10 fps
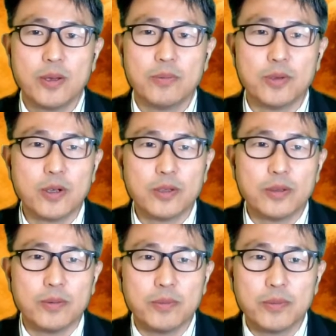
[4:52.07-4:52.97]

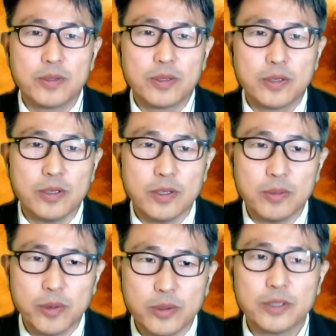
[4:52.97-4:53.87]
물론 듣는
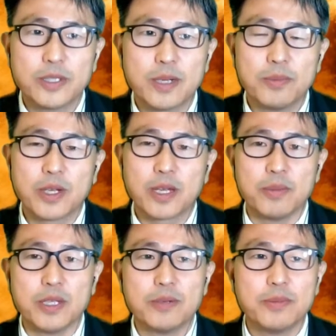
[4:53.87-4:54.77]
모든 사람들에게
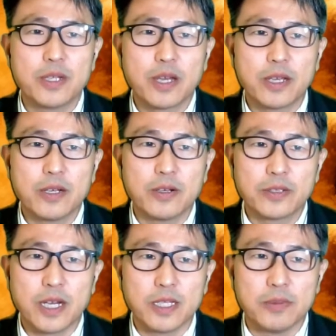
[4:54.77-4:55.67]
믿음이 생기는
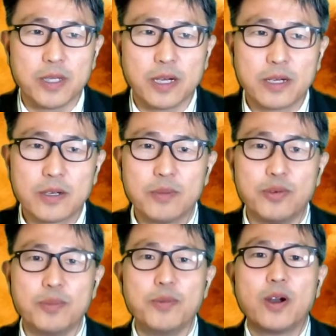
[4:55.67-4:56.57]
것은 아닙니다. 그러나
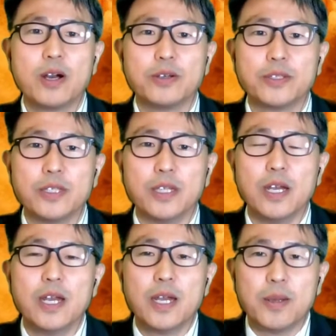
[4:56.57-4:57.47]
분명한 것은
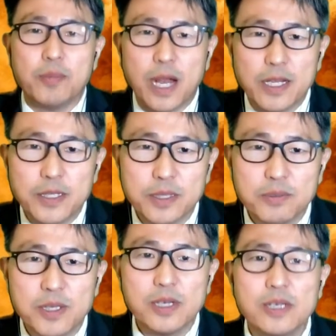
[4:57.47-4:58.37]

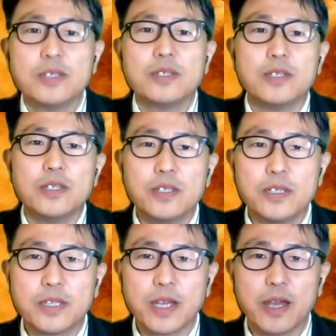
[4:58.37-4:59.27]
말씀을
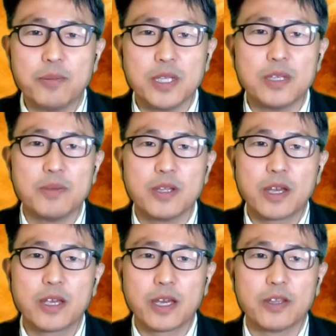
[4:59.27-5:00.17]
들을 때 믿음이
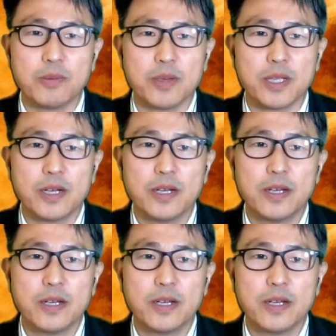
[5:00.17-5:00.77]
생기게 됩니다.